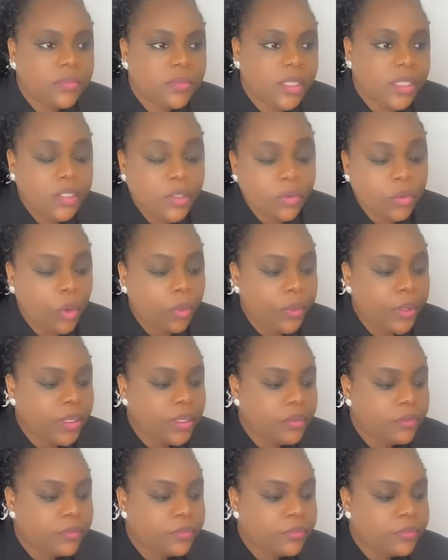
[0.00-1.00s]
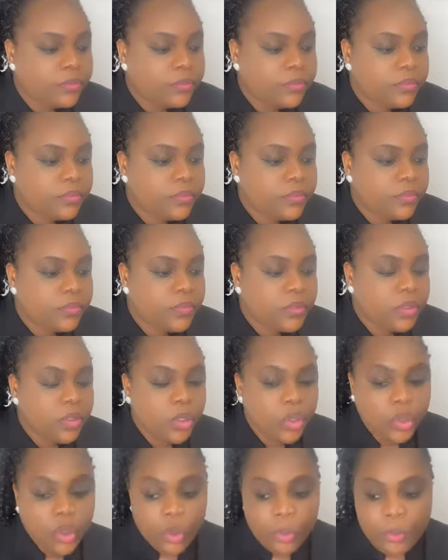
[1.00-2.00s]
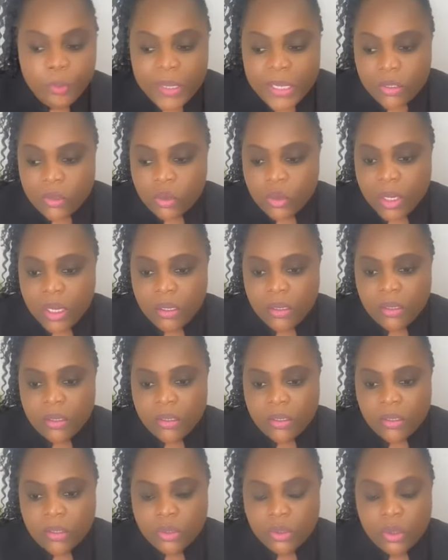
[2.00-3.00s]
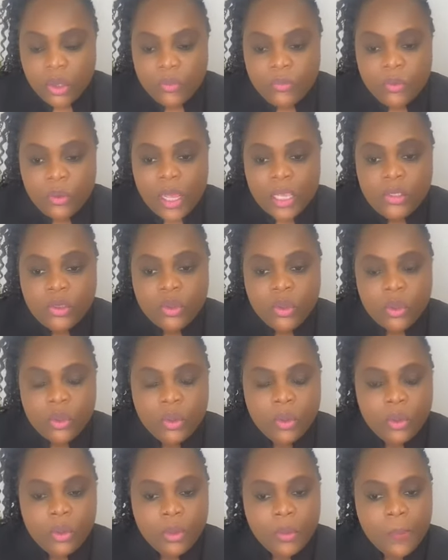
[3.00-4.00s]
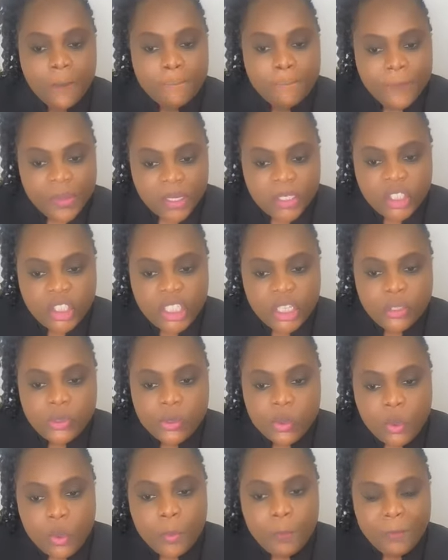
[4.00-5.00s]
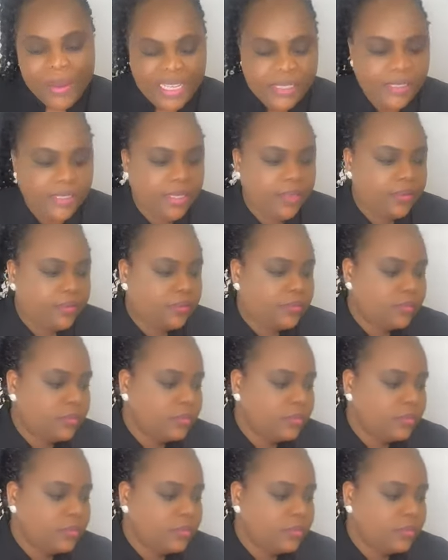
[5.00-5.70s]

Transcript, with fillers: Est-ce que vous comprenez Ce besoin de vouloir se pencher sur le passé